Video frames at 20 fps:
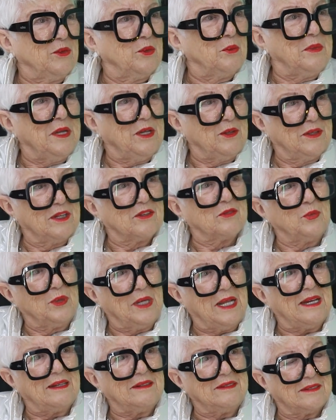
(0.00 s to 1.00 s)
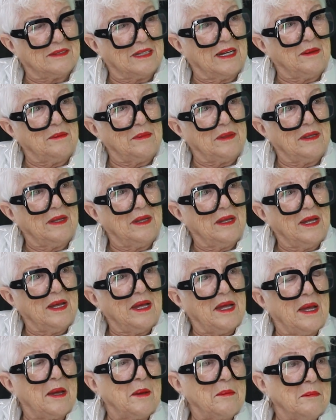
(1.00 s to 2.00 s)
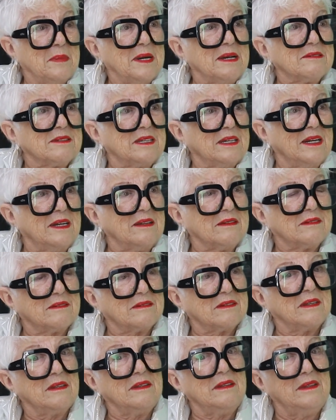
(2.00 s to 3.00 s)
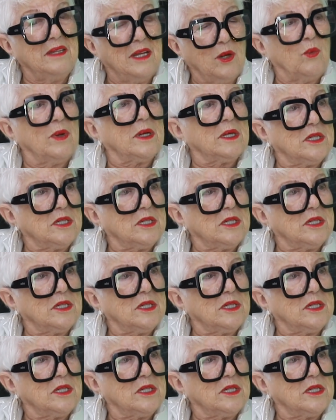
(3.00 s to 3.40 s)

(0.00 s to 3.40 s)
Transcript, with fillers: no meio das mulheres, sabe? É, basta elas não